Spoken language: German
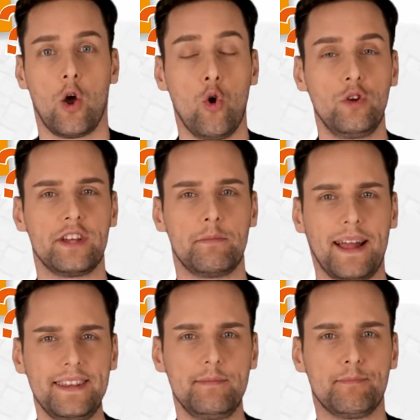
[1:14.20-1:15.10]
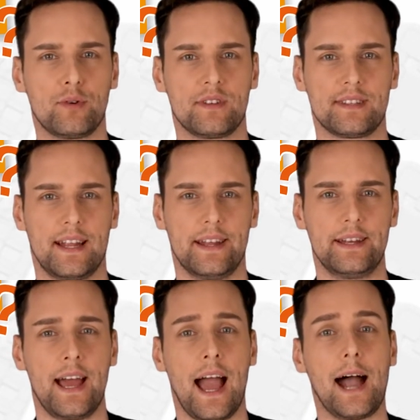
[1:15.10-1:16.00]
Und in manchen
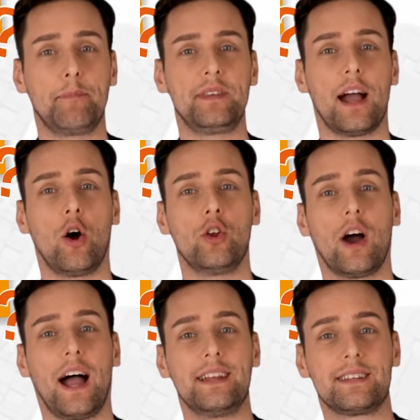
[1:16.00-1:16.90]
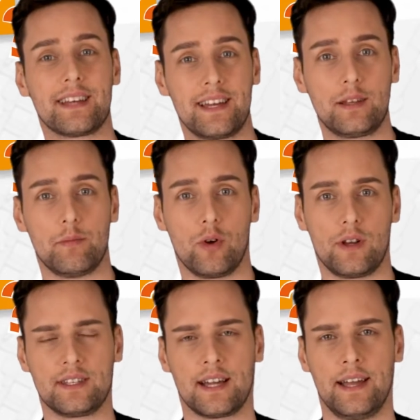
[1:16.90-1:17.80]
Bundesländern habt ihr auch noch eine dritte
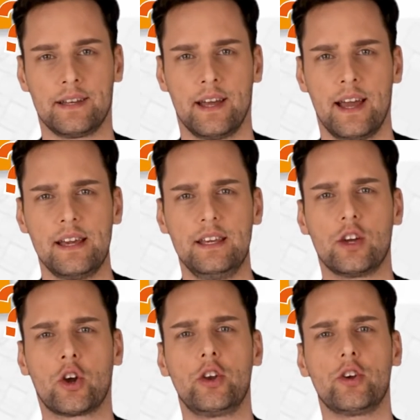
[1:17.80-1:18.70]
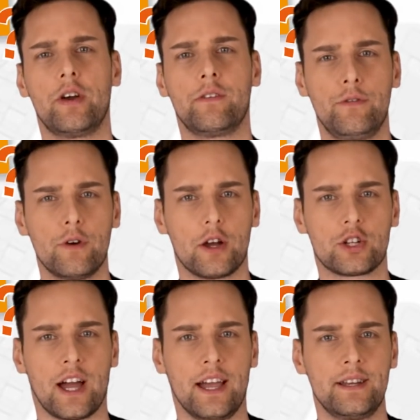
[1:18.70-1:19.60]
Möglichkeit. Ihr könnt euren
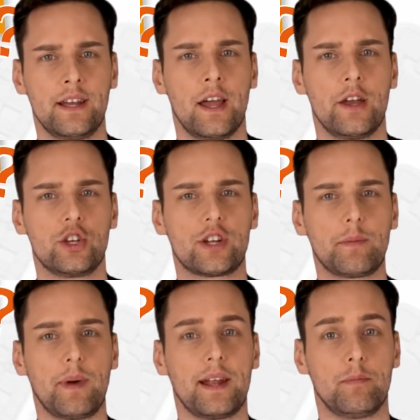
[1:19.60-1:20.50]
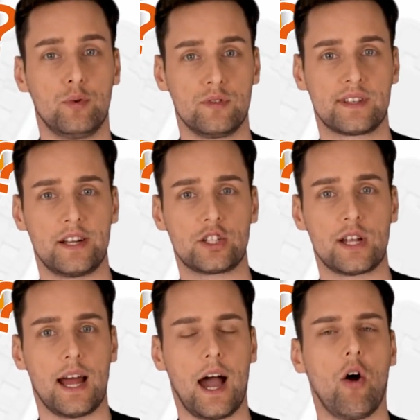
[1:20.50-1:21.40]
Führerschein statt bei der
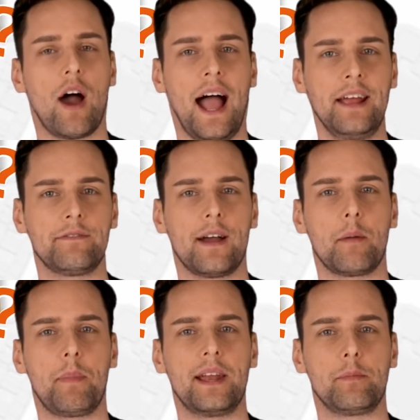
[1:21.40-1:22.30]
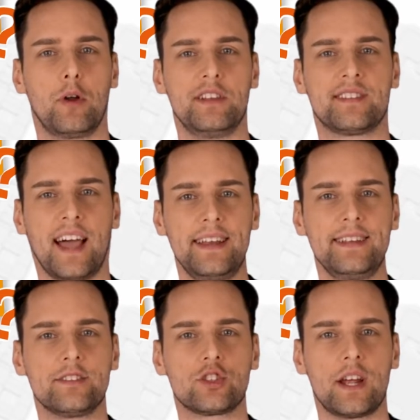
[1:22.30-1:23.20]
Bußgeldstelle auch einfach bei der
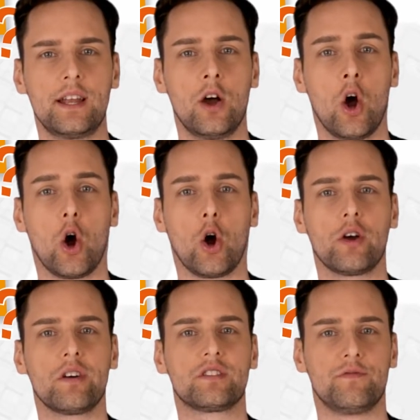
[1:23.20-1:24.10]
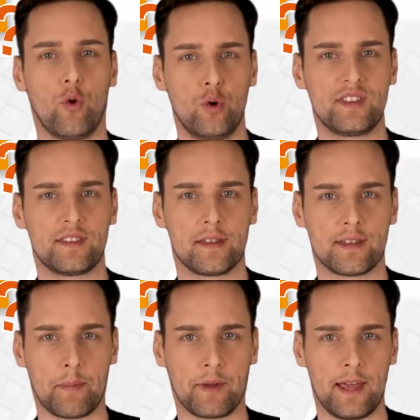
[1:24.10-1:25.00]
Polizeidienststelle eures Wohnsitzes
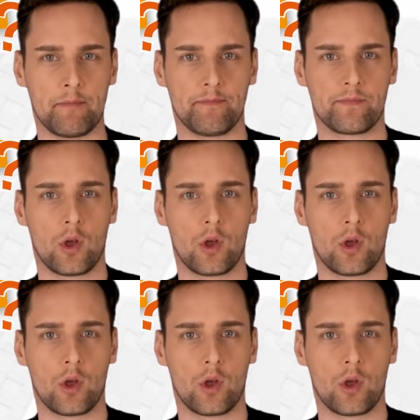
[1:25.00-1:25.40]
abgeben.